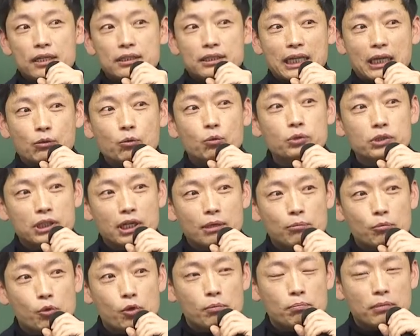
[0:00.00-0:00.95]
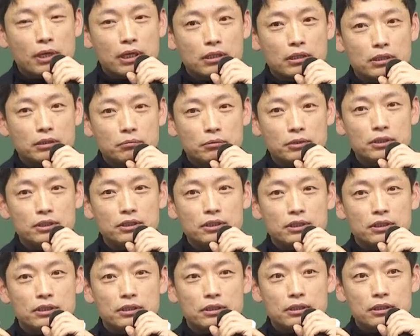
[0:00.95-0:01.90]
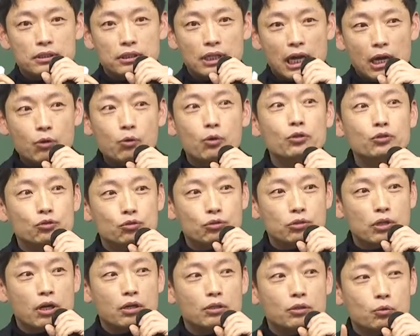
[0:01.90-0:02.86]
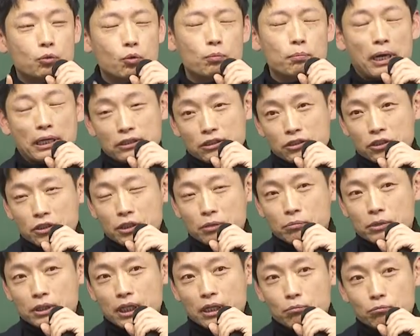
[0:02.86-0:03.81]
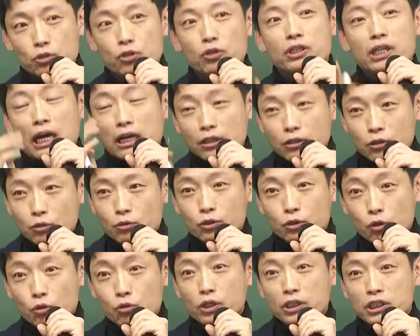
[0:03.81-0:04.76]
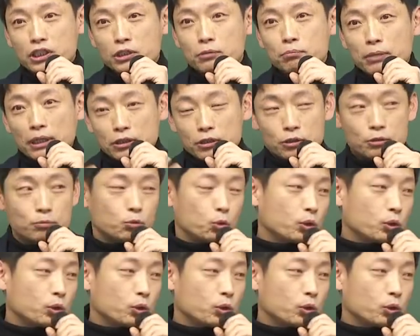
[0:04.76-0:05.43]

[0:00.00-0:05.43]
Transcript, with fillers: 자동차 보험만큼은 학원 수강을 꼭 받으셔야 됩니다. 물론 다른 것도 여유가 되시면 받으시면